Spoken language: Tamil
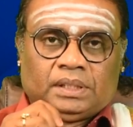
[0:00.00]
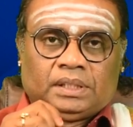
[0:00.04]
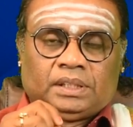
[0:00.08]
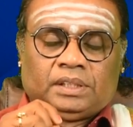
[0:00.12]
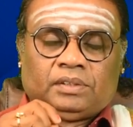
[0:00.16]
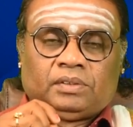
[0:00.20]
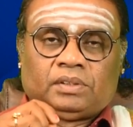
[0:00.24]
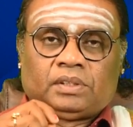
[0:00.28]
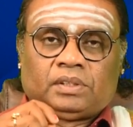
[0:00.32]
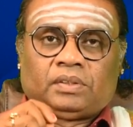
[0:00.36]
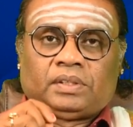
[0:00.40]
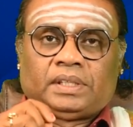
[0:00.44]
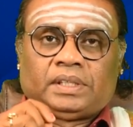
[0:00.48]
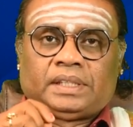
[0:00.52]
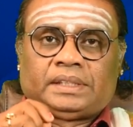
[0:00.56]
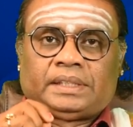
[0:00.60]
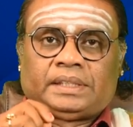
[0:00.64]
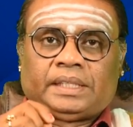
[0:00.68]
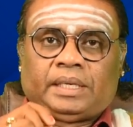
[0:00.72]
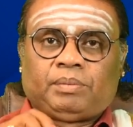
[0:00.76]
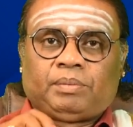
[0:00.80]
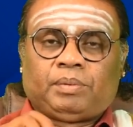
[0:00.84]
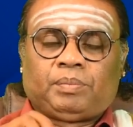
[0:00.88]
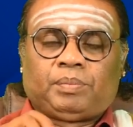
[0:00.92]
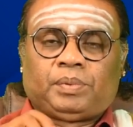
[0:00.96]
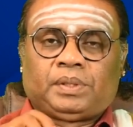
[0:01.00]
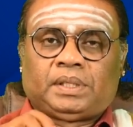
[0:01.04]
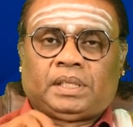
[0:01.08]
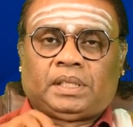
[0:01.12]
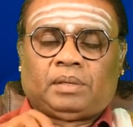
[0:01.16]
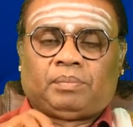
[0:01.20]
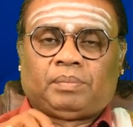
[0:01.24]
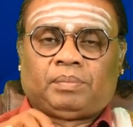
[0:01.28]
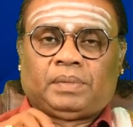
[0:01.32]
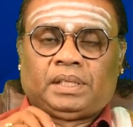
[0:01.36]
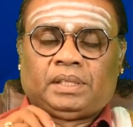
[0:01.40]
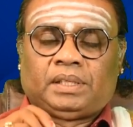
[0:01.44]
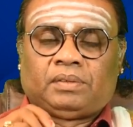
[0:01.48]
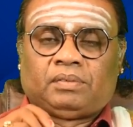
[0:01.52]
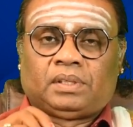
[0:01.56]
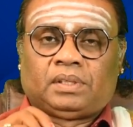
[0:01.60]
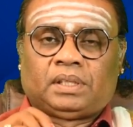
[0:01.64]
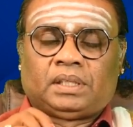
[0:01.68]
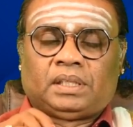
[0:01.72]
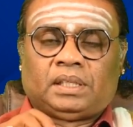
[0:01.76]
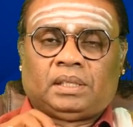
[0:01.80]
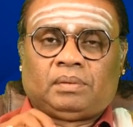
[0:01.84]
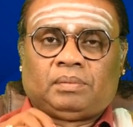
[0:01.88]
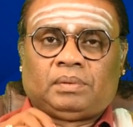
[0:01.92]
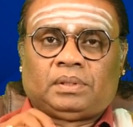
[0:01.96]
இவங்களுடைய சேமிப்பு தன்மை
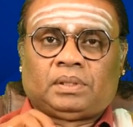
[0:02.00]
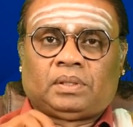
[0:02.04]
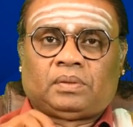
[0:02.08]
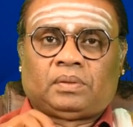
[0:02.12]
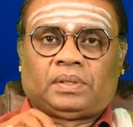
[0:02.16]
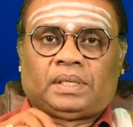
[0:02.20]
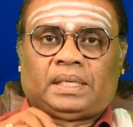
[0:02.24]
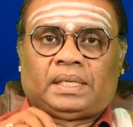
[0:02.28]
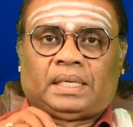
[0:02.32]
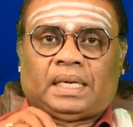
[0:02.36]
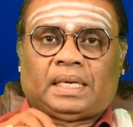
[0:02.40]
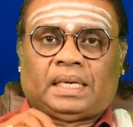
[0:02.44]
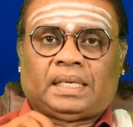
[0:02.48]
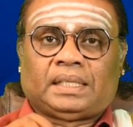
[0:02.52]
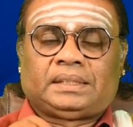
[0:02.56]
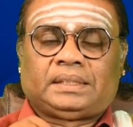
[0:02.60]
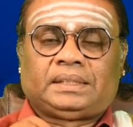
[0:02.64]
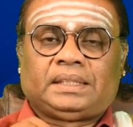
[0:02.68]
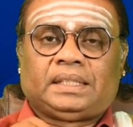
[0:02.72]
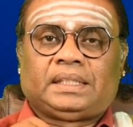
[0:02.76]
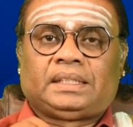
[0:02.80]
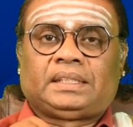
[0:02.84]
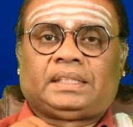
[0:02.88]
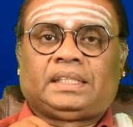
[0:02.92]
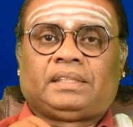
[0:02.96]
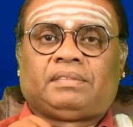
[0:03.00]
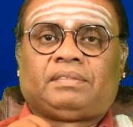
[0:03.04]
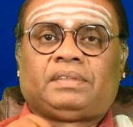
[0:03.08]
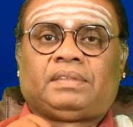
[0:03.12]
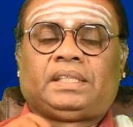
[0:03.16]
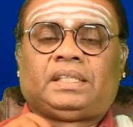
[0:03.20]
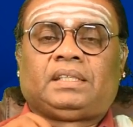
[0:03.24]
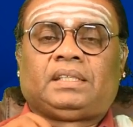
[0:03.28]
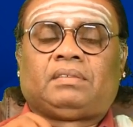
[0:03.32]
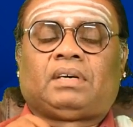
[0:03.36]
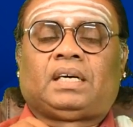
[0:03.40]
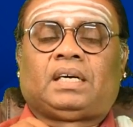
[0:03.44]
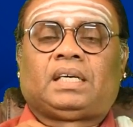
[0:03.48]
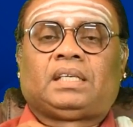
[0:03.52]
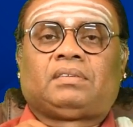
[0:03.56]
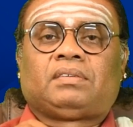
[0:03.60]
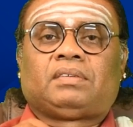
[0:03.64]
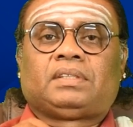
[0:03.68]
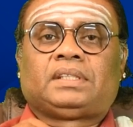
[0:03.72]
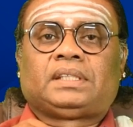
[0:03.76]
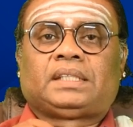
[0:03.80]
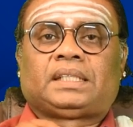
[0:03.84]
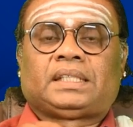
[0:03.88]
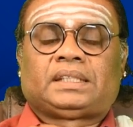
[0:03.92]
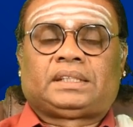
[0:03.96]
இவங்களிடம் இருக்கக்கூடிய ரகசியத்தை வெளியில்
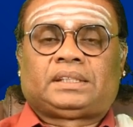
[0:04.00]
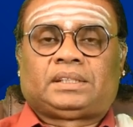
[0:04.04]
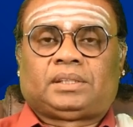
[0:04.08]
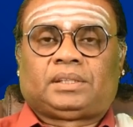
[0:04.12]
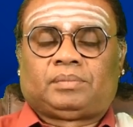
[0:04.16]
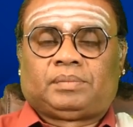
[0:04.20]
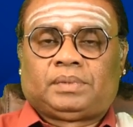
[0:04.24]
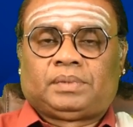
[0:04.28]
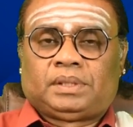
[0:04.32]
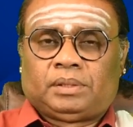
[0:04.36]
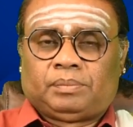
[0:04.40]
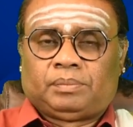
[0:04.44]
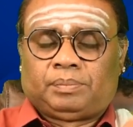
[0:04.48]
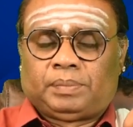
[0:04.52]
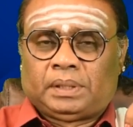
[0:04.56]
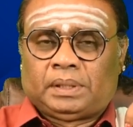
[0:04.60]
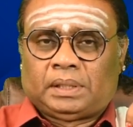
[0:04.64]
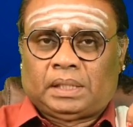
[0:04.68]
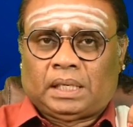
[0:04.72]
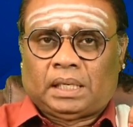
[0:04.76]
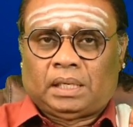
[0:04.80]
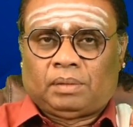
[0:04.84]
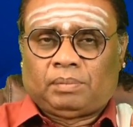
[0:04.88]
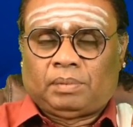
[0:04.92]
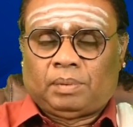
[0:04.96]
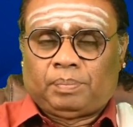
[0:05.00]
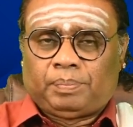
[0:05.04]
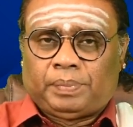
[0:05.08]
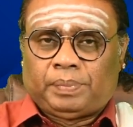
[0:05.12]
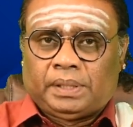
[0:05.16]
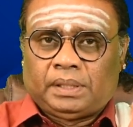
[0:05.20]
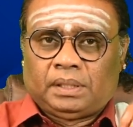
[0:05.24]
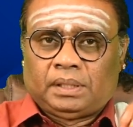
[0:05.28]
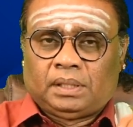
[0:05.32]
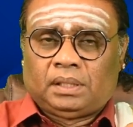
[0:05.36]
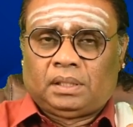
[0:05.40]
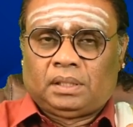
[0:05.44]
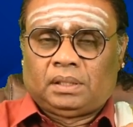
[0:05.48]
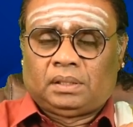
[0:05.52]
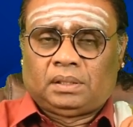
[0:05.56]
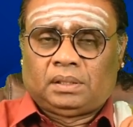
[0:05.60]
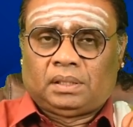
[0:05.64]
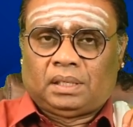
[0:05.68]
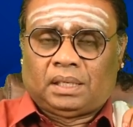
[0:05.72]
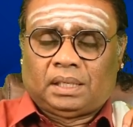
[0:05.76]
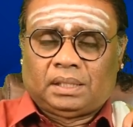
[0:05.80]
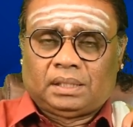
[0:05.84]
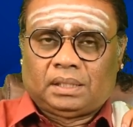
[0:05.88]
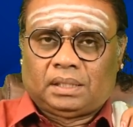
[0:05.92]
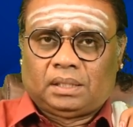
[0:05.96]
வாங்குவது கஷ்டம் இது பிரதானமாக
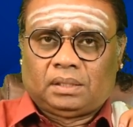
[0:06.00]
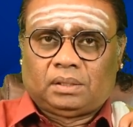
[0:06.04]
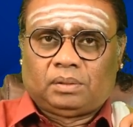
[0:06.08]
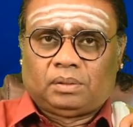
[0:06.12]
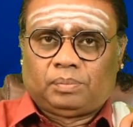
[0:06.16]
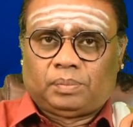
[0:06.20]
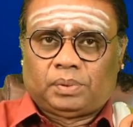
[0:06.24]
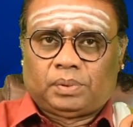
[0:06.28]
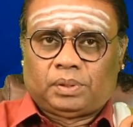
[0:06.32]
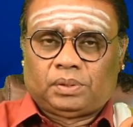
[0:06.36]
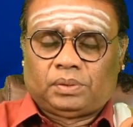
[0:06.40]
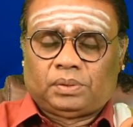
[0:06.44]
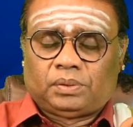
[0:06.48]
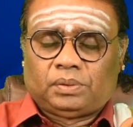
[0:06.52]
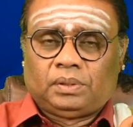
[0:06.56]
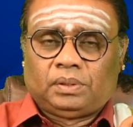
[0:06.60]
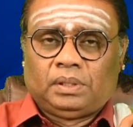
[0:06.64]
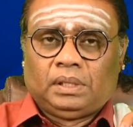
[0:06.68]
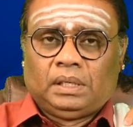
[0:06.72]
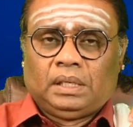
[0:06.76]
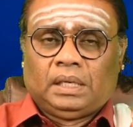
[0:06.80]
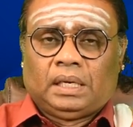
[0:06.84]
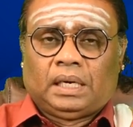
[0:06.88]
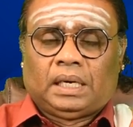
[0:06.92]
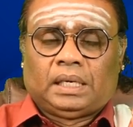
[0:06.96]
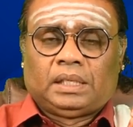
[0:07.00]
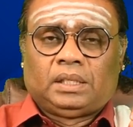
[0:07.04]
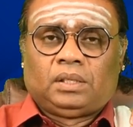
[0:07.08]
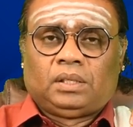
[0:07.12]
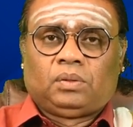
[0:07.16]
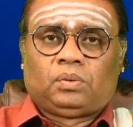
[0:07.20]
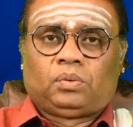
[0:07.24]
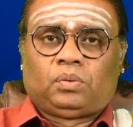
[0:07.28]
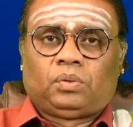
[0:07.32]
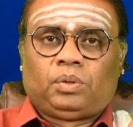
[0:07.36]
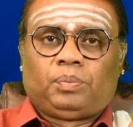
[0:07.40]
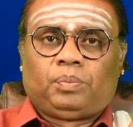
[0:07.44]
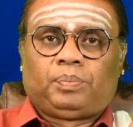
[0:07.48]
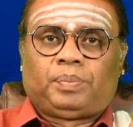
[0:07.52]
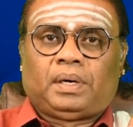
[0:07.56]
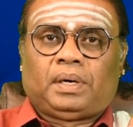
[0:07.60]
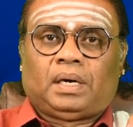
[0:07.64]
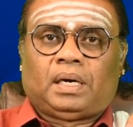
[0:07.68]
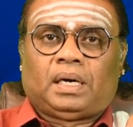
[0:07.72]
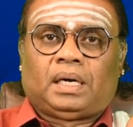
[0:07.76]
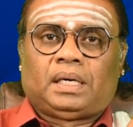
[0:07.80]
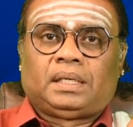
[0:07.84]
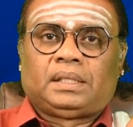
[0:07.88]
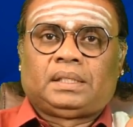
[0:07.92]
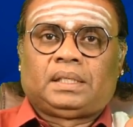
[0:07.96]
பெண்களுக்கும் ஆண்களுக்கும் பொருந்தும் அதுலேயும்
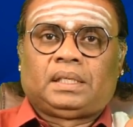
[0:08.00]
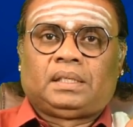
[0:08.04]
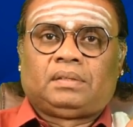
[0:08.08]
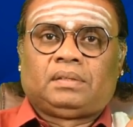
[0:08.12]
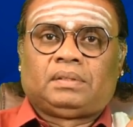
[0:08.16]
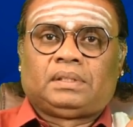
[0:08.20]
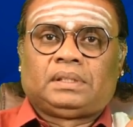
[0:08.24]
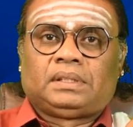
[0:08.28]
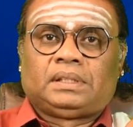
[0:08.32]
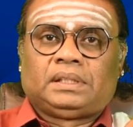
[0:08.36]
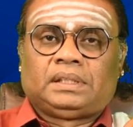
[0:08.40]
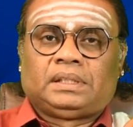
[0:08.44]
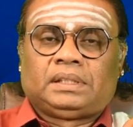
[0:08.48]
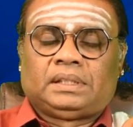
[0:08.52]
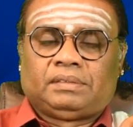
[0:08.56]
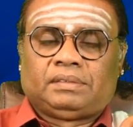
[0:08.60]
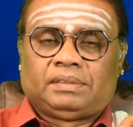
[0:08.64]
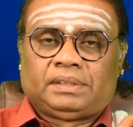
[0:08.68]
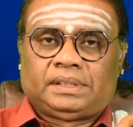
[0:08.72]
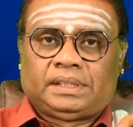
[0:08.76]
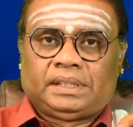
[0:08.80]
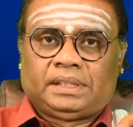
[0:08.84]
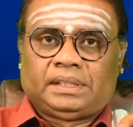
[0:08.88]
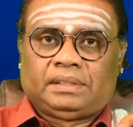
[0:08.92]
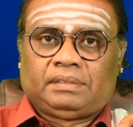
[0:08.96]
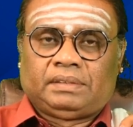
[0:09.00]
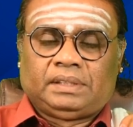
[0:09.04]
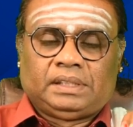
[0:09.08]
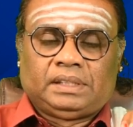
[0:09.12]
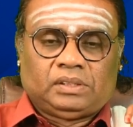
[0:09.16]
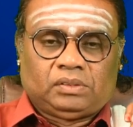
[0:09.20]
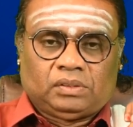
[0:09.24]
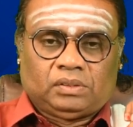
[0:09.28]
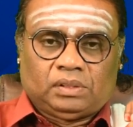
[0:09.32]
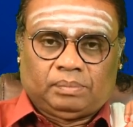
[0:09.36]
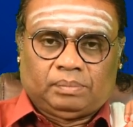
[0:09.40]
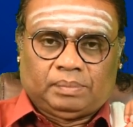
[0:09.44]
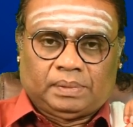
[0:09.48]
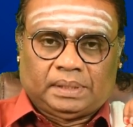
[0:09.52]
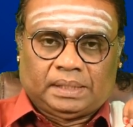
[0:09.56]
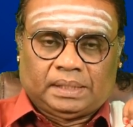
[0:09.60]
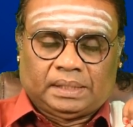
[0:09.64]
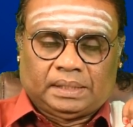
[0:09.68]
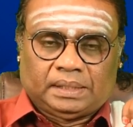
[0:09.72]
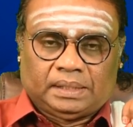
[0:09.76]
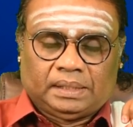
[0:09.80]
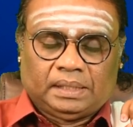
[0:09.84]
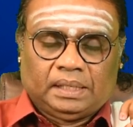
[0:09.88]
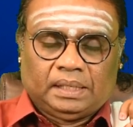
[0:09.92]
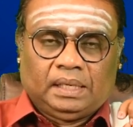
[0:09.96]
குறிப்பாக ஆண்கள் வந்து இந்த விஷயத்தை வெளியில் சொல்ல
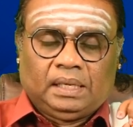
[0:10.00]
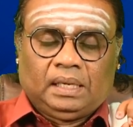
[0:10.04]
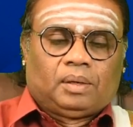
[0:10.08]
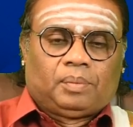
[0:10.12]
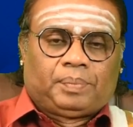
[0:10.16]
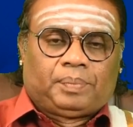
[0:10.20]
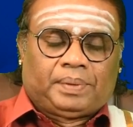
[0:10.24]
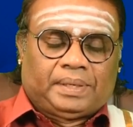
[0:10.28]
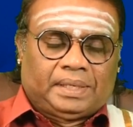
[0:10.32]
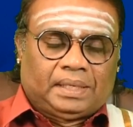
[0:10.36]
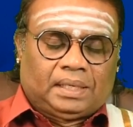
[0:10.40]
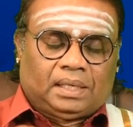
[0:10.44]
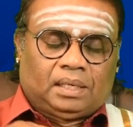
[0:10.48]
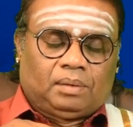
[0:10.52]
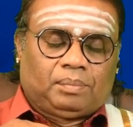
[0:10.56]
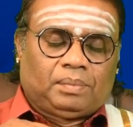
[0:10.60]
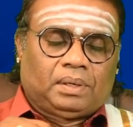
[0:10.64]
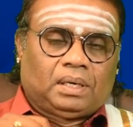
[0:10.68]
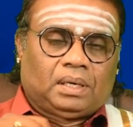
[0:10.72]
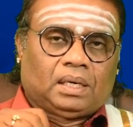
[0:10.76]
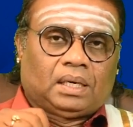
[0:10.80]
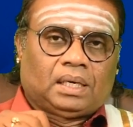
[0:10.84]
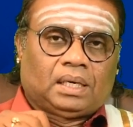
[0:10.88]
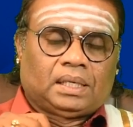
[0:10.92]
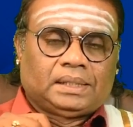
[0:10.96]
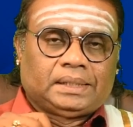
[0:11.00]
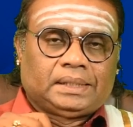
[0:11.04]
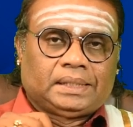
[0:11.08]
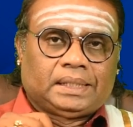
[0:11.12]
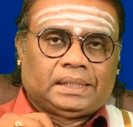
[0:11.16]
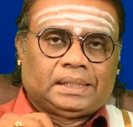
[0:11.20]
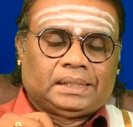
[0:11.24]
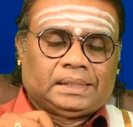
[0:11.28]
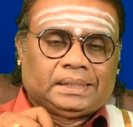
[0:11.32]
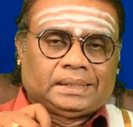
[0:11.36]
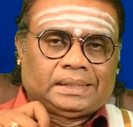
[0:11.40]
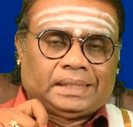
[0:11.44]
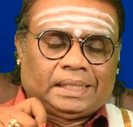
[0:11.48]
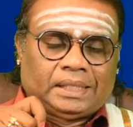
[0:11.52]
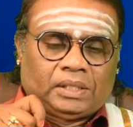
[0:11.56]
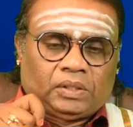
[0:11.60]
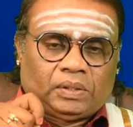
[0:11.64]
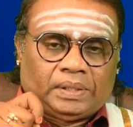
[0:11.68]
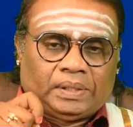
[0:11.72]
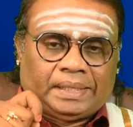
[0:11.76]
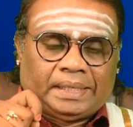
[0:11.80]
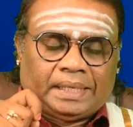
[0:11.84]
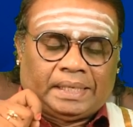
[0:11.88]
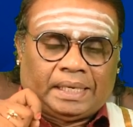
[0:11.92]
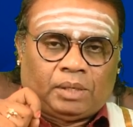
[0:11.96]
மாட்டாங்க பிரதானமாக ஆண்கள்
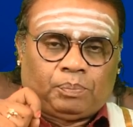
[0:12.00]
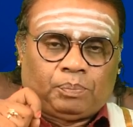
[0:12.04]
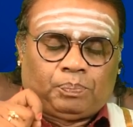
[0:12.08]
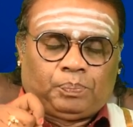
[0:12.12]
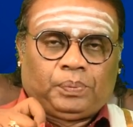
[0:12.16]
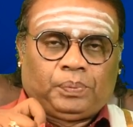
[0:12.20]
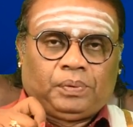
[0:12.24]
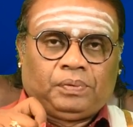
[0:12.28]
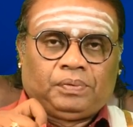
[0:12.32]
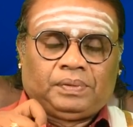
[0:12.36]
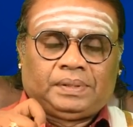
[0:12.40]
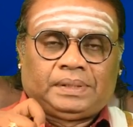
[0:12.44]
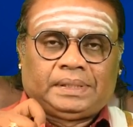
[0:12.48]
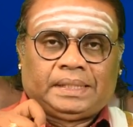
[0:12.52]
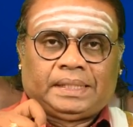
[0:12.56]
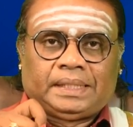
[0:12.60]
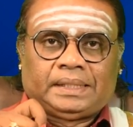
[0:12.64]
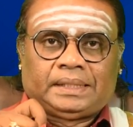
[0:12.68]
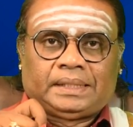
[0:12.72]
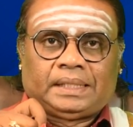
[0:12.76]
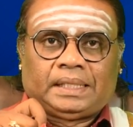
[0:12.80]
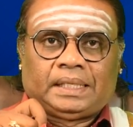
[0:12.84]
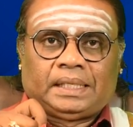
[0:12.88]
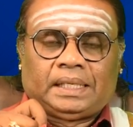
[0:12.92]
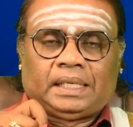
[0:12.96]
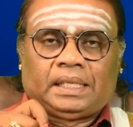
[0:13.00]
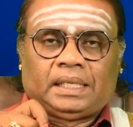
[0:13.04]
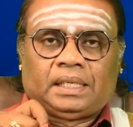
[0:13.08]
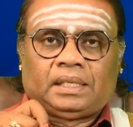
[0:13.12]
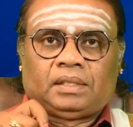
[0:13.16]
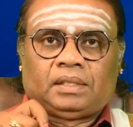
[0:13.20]
தன்னுடைய நட்பு விஷயத்தில்